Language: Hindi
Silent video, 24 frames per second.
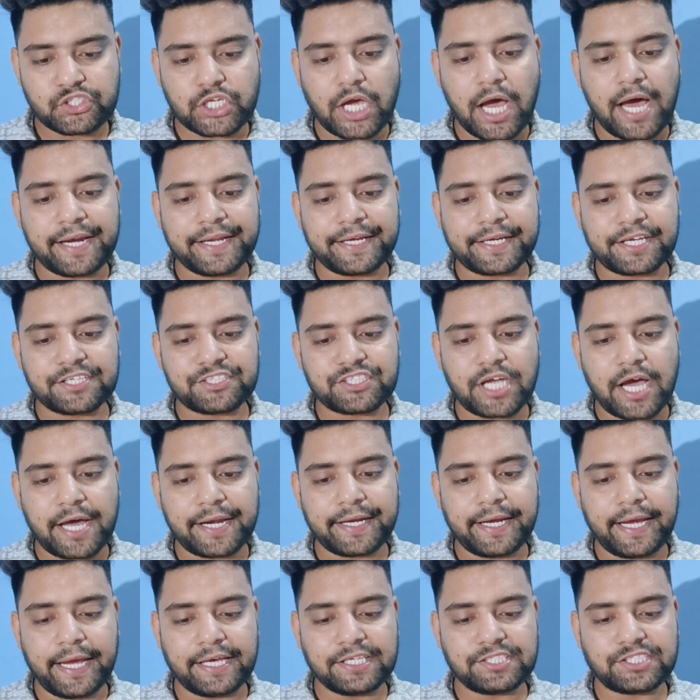सारे के
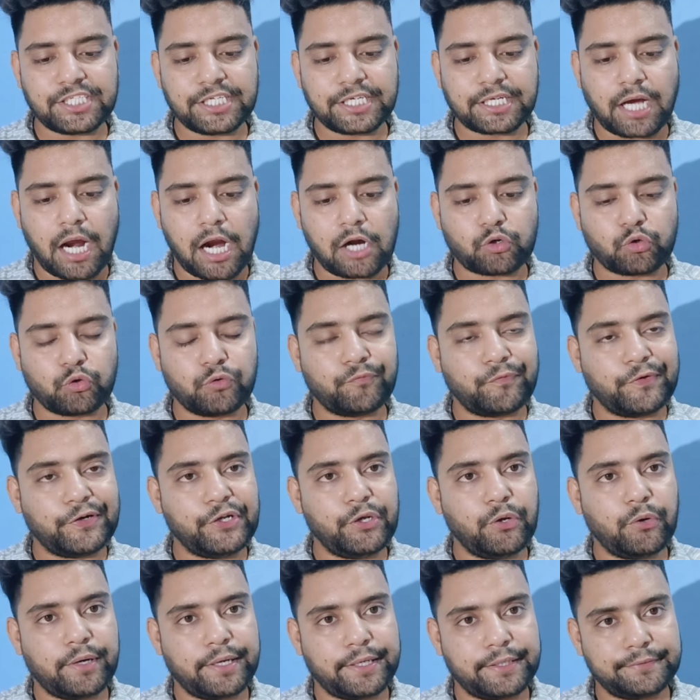सारे ऐसे कार्टून
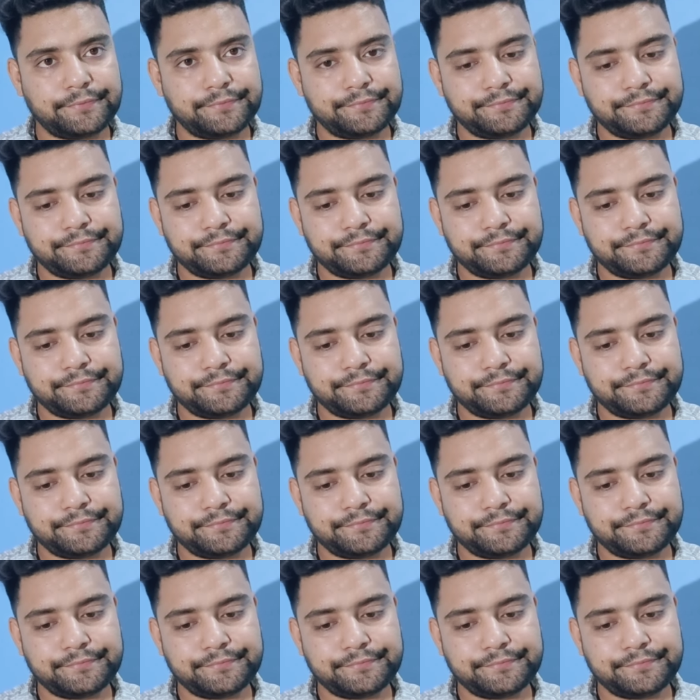वीडियो हैं